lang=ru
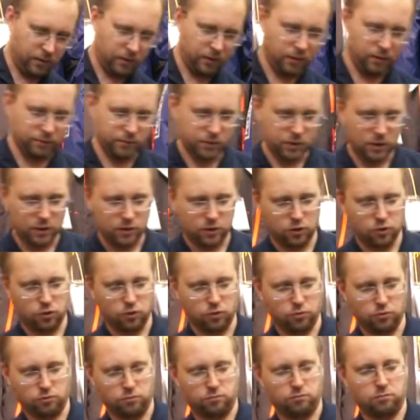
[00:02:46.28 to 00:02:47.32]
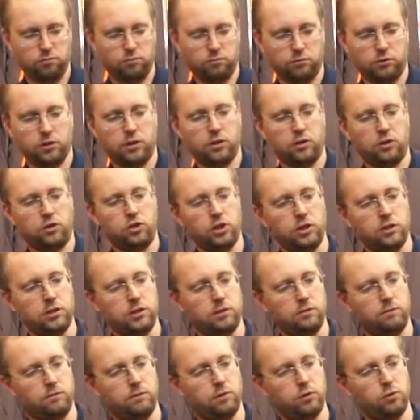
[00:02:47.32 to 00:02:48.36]
И сзади еще, в задней
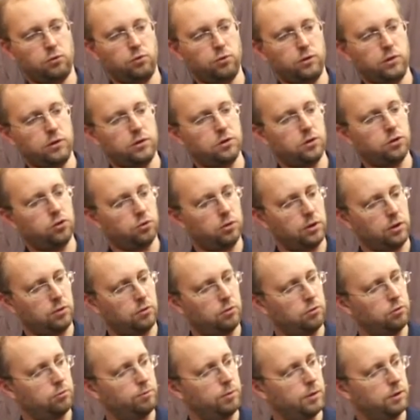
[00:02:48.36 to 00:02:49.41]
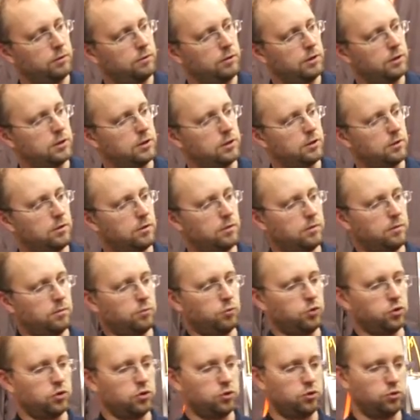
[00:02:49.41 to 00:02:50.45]
части, вверху есть еще такой вот подвесик.
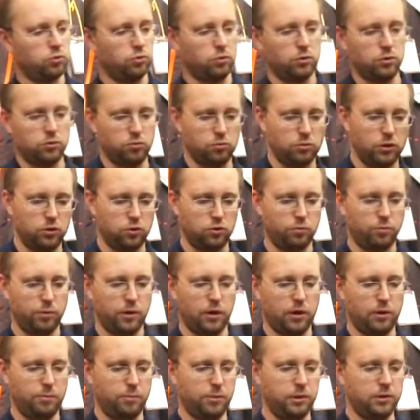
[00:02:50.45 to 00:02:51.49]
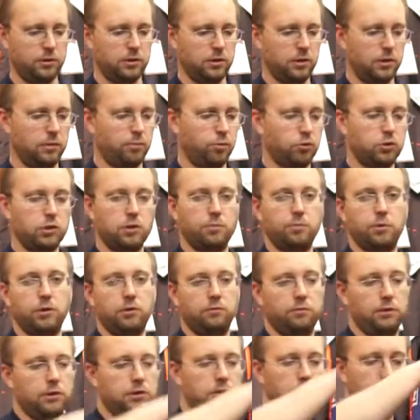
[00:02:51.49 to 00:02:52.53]
Можно что-то сюда еще прилепить или просто
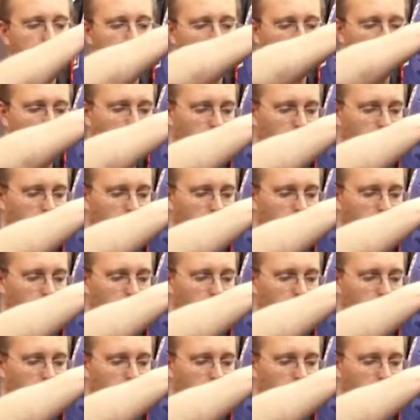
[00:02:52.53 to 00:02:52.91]
подвесить его.